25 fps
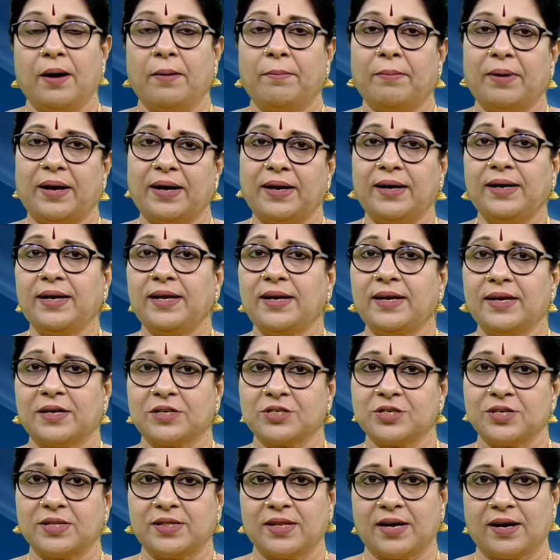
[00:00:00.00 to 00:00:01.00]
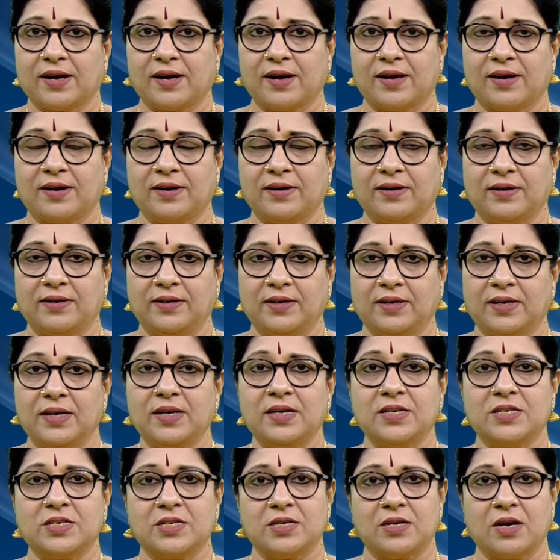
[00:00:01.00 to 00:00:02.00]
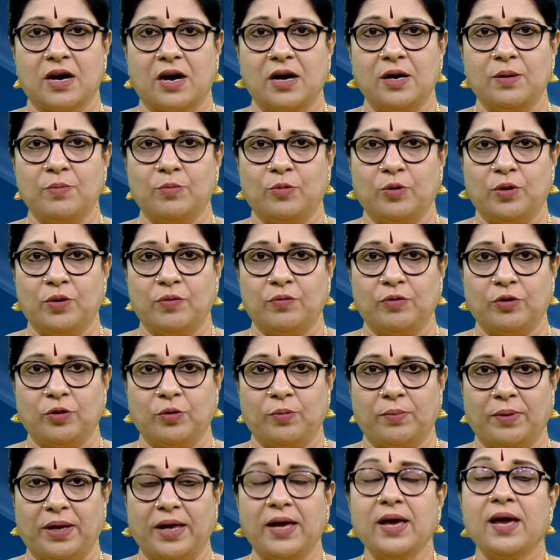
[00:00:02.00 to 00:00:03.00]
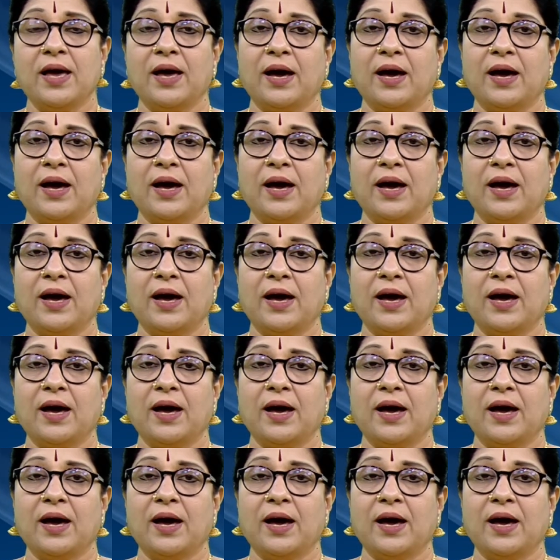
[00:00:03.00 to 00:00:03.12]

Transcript: பரணி நட்சத்திரக்காரர்களுக்கு இன்று நாள் முழுவதுமே